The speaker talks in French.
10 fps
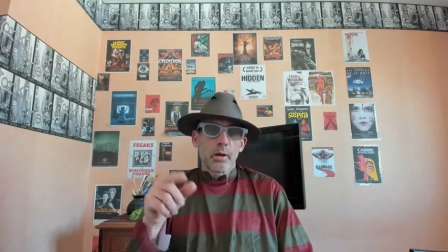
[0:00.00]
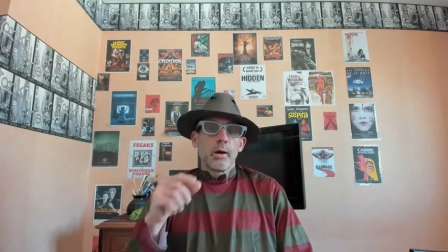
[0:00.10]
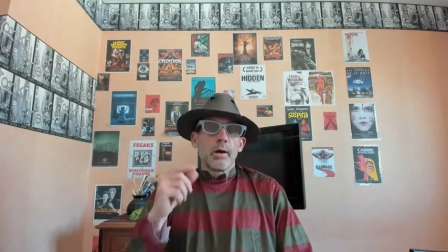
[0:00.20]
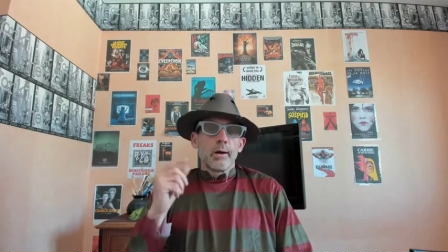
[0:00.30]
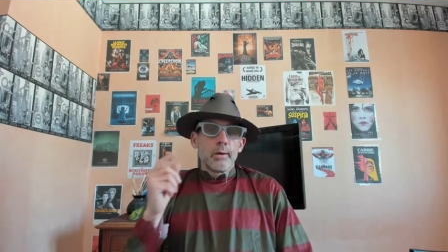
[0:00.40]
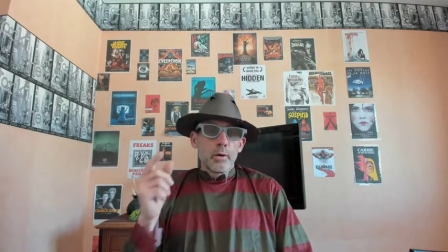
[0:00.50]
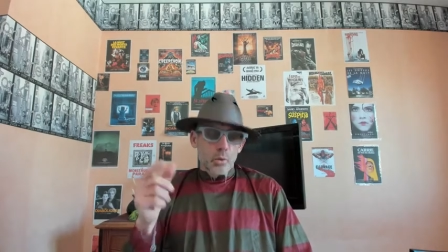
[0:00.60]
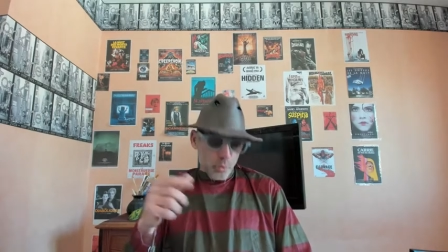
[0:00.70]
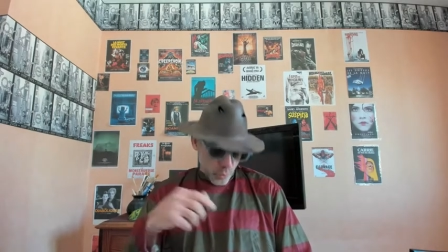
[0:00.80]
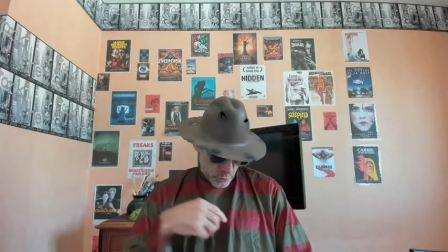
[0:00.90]
le
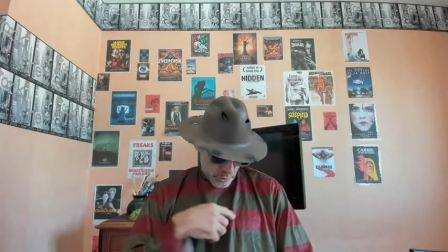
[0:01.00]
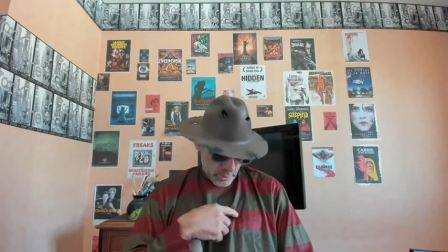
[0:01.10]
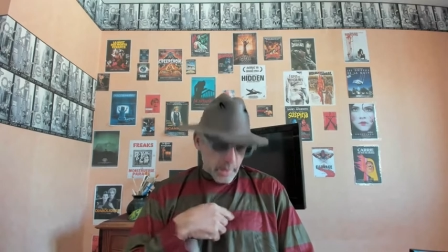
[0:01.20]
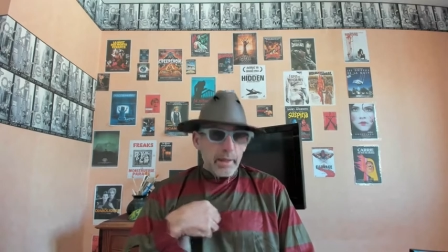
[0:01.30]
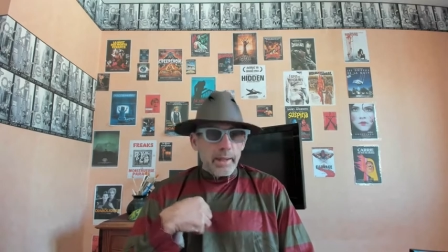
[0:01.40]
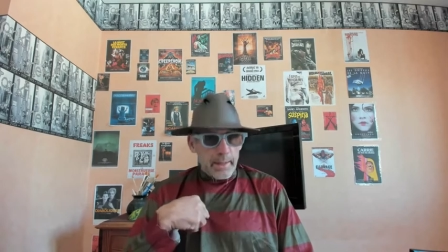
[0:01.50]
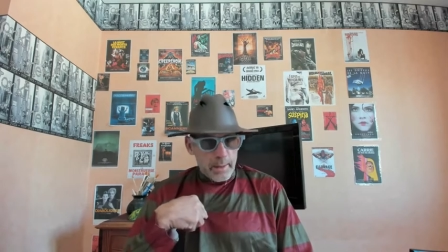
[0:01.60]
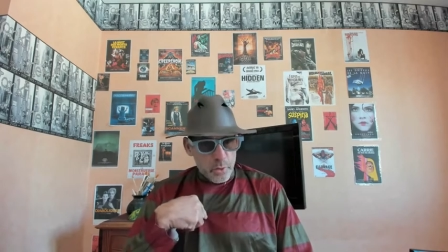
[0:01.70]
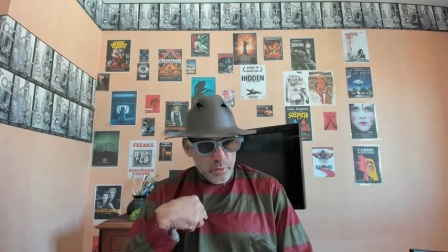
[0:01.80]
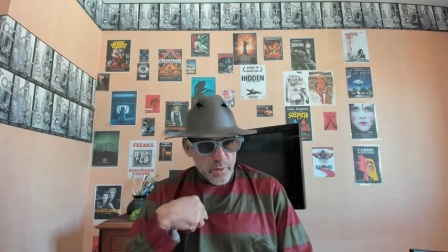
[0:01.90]
rouge et le
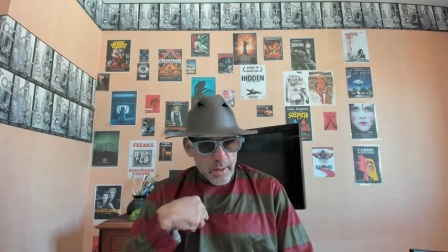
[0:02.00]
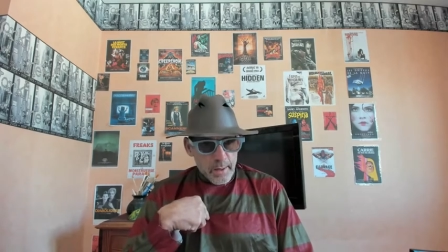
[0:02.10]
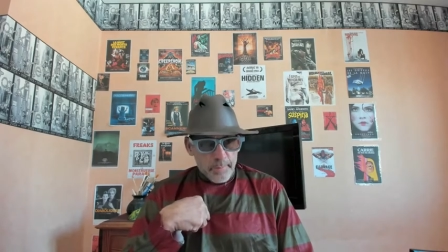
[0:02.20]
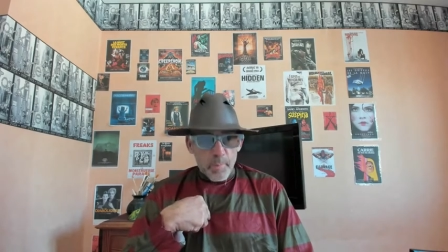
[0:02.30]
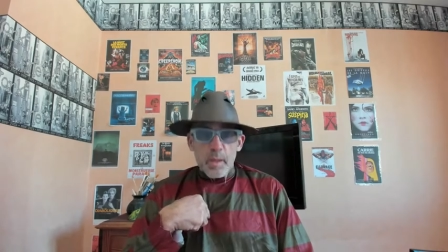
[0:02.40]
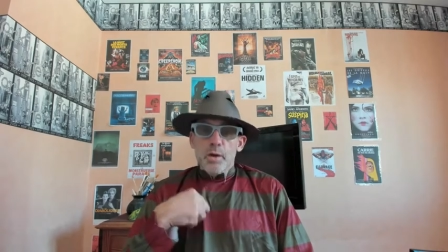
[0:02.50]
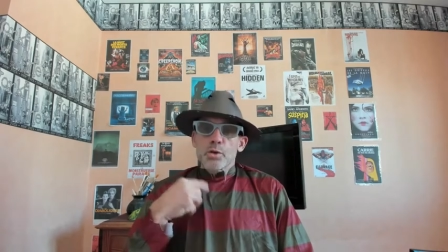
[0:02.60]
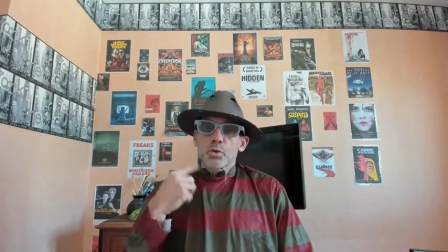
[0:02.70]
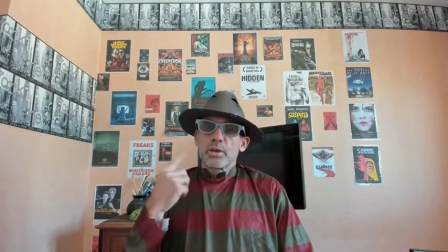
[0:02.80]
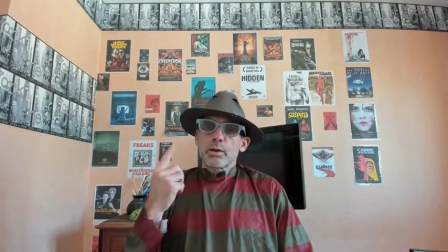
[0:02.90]
vert sont
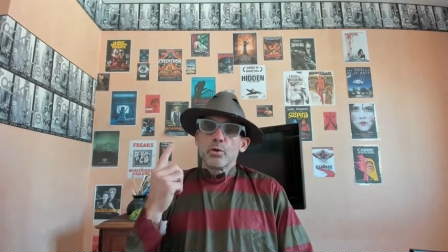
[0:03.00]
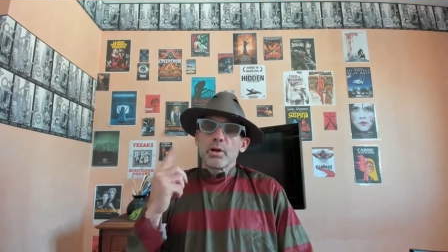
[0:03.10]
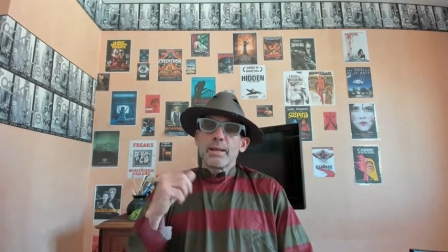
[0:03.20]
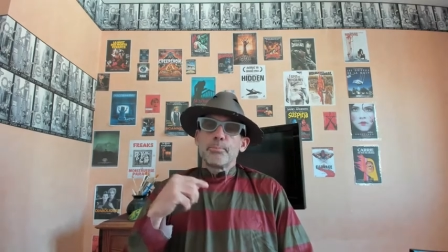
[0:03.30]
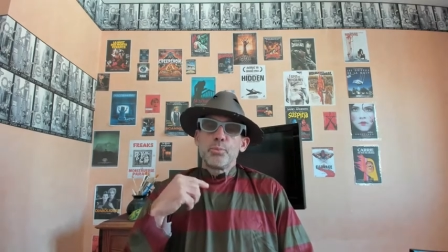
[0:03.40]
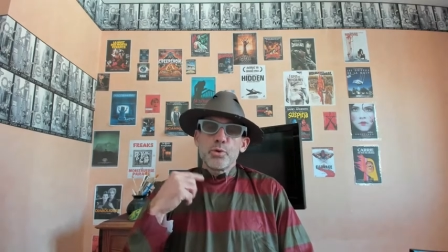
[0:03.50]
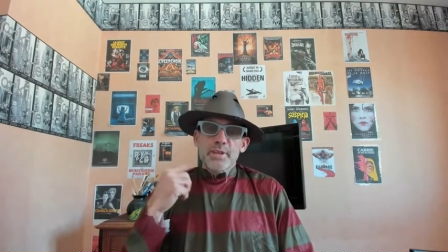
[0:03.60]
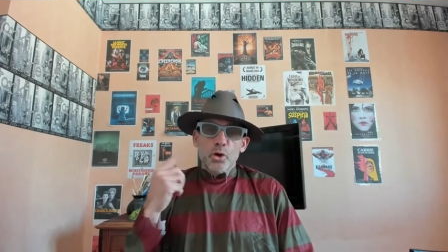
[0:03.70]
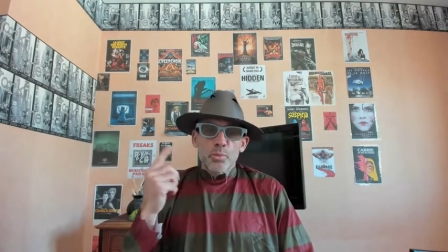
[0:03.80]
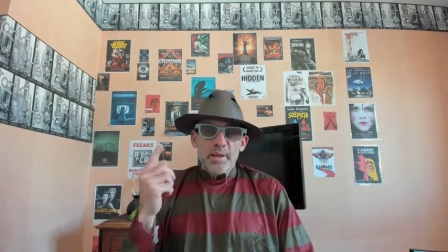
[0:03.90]
les couleurs les plus
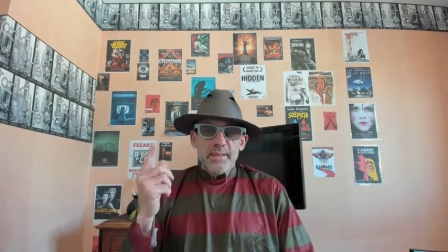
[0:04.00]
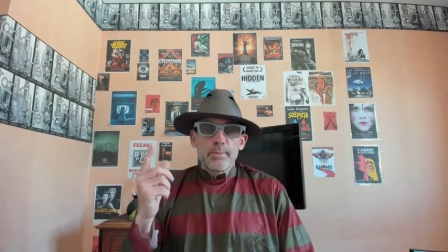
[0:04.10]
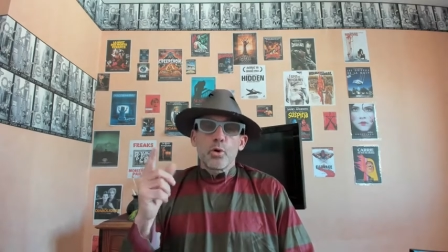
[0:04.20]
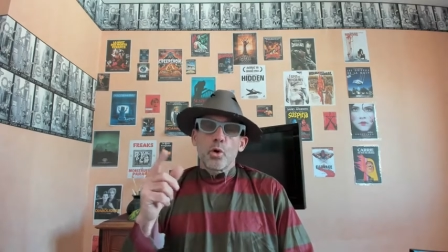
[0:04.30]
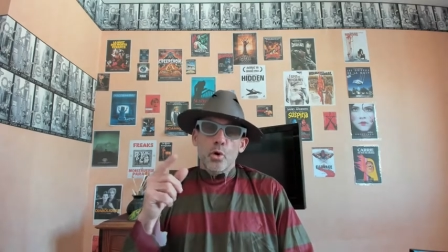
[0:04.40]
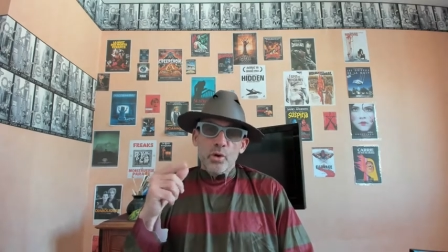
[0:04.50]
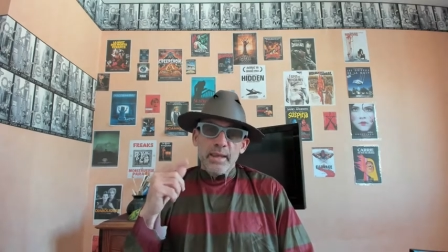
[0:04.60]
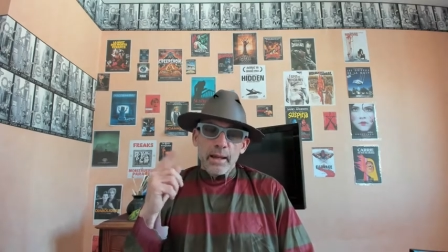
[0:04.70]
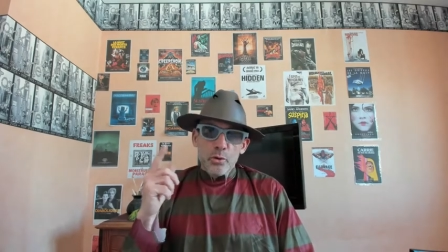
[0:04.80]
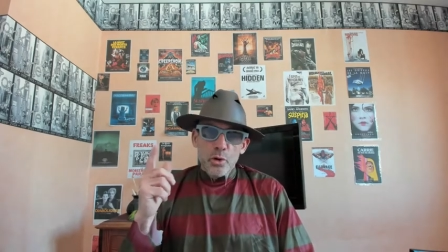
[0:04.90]
incompatibles au regard de
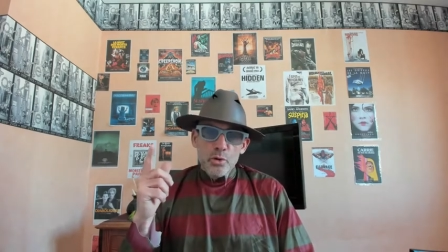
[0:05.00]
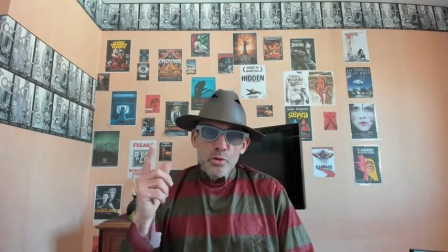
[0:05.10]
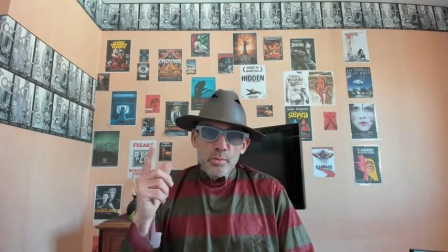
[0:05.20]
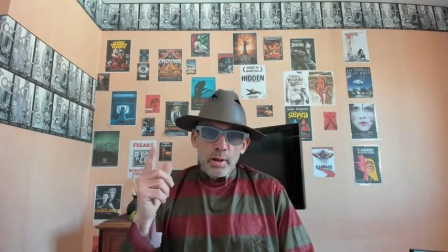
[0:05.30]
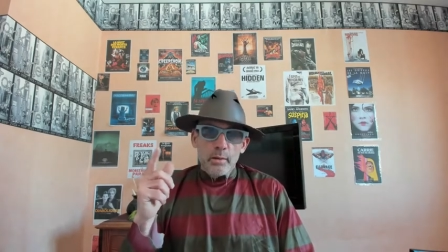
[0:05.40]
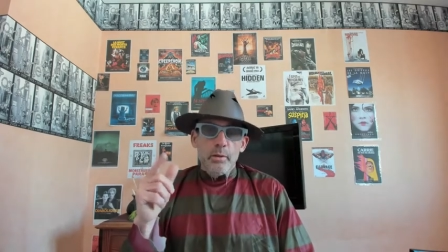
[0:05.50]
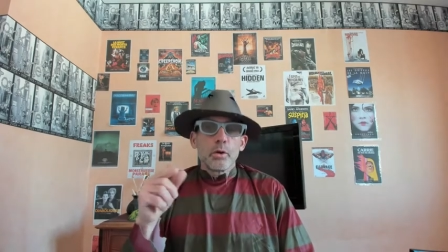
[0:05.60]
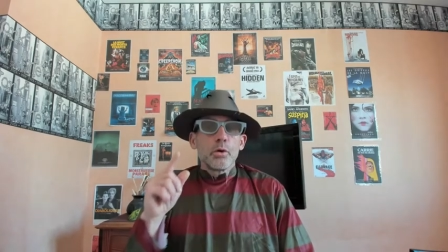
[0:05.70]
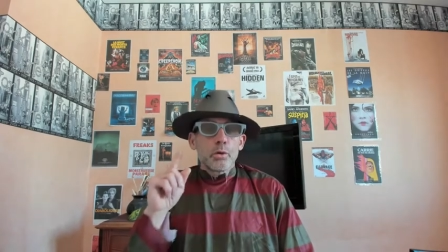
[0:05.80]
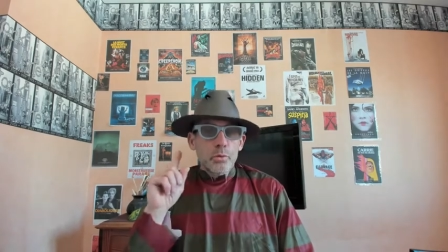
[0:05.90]
l'œil humain,
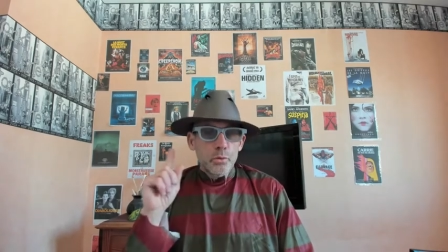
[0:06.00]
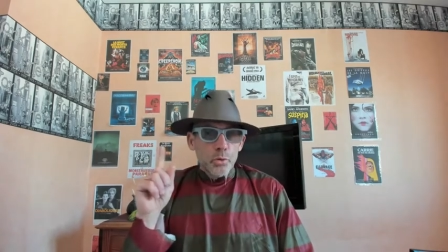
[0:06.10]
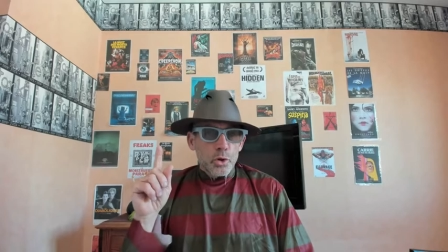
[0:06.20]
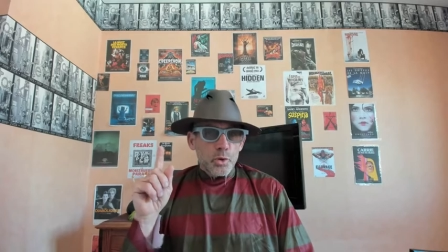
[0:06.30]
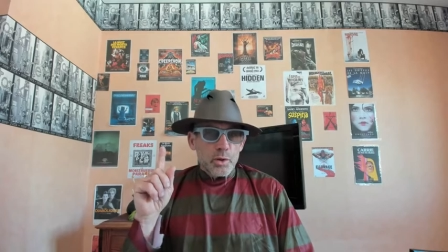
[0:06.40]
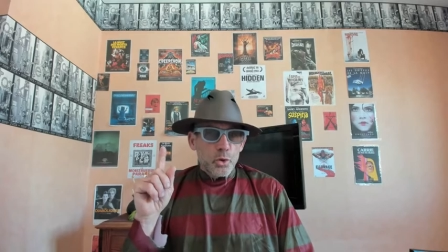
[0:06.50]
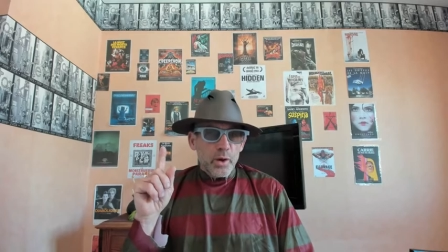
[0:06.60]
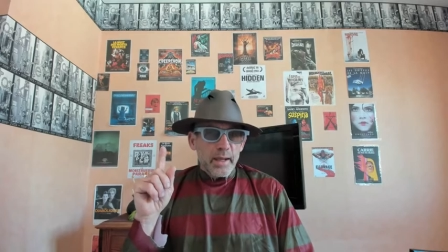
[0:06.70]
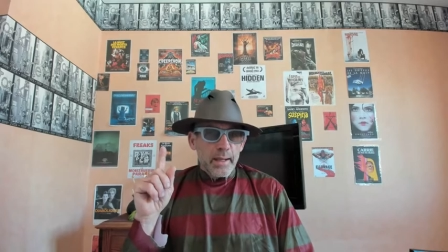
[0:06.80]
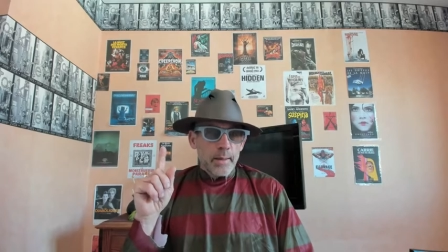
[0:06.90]
d'où le choix du
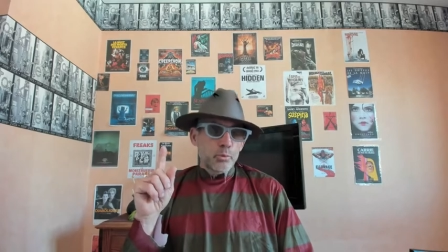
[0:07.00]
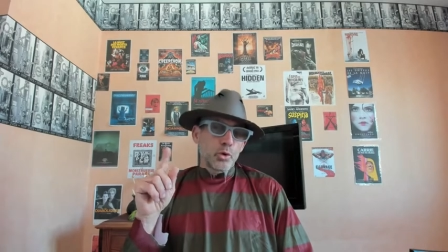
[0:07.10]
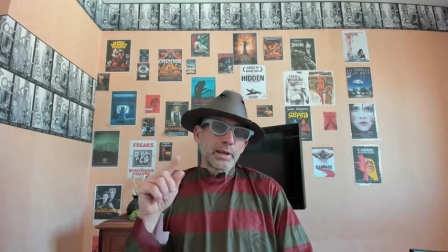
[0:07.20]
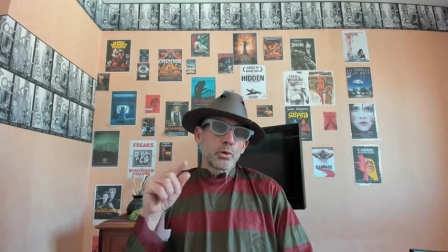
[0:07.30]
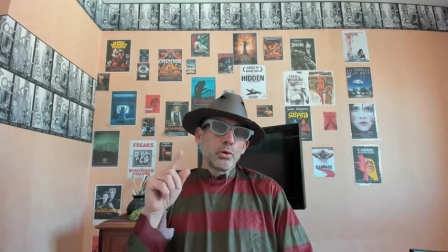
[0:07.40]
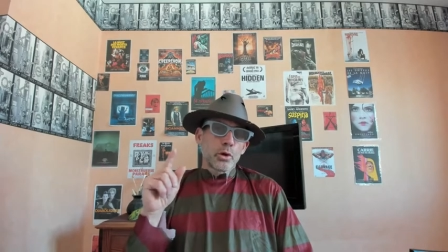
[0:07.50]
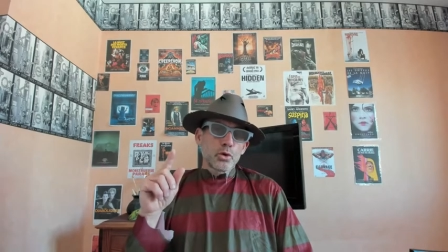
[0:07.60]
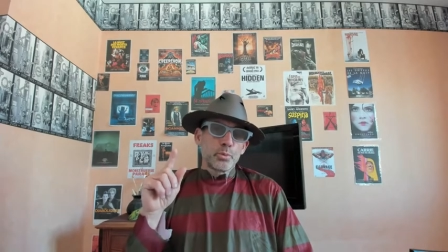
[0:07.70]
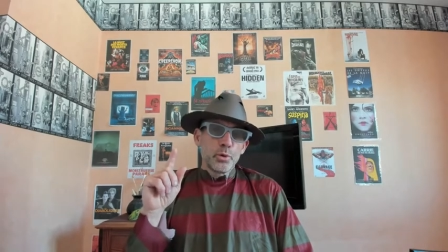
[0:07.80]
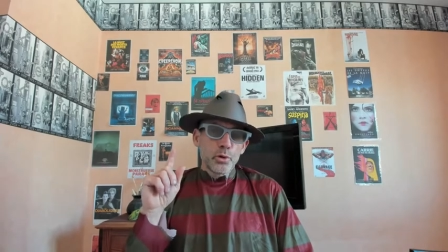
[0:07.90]
réel pour les couleurs du pull
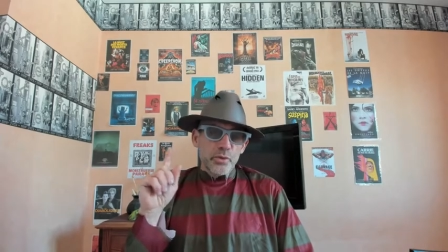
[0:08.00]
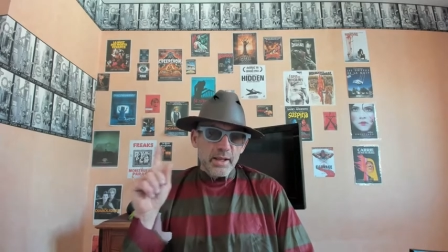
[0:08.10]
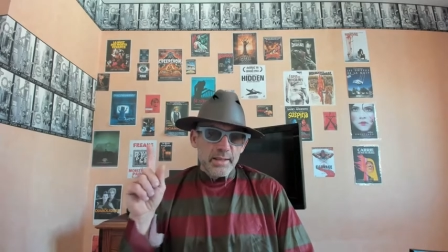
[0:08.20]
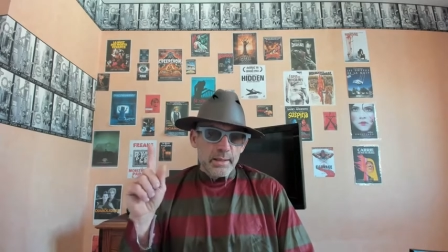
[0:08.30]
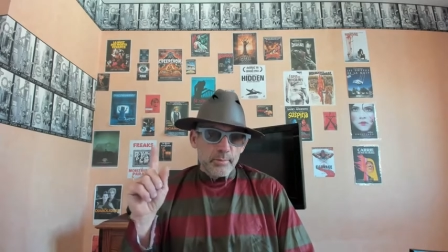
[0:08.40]
de Freddy.